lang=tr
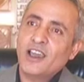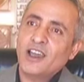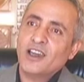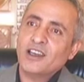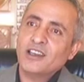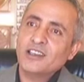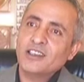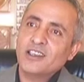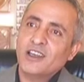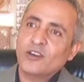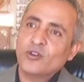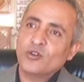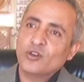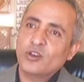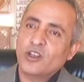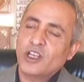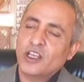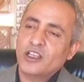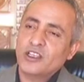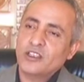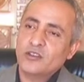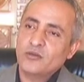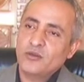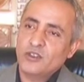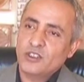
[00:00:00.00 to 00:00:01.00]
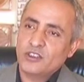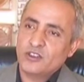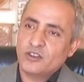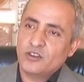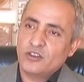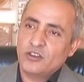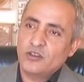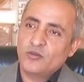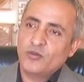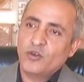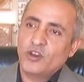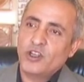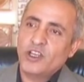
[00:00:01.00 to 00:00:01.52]
arı yavrularını
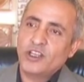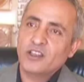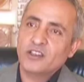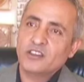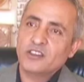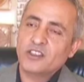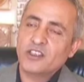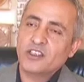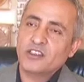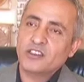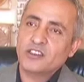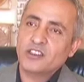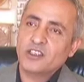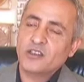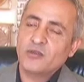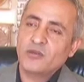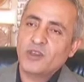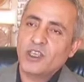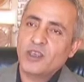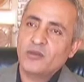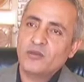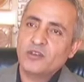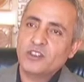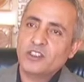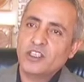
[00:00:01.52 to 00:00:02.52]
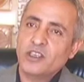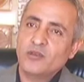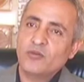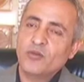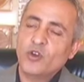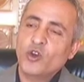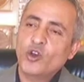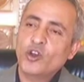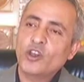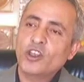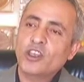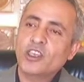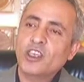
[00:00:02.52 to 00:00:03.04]
besliyor. Polen içerisinde B1'den
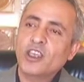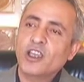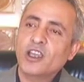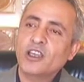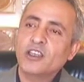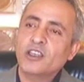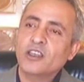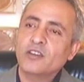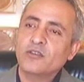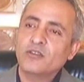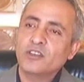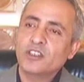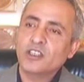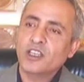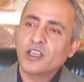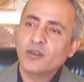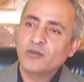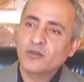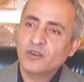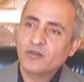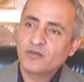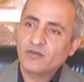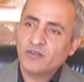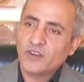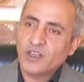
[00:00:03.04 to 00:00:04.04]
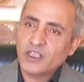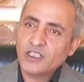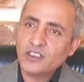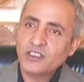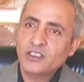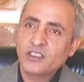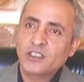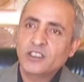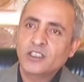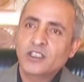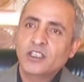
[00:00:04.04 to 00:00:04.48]
B12'ye kadar vitamin var.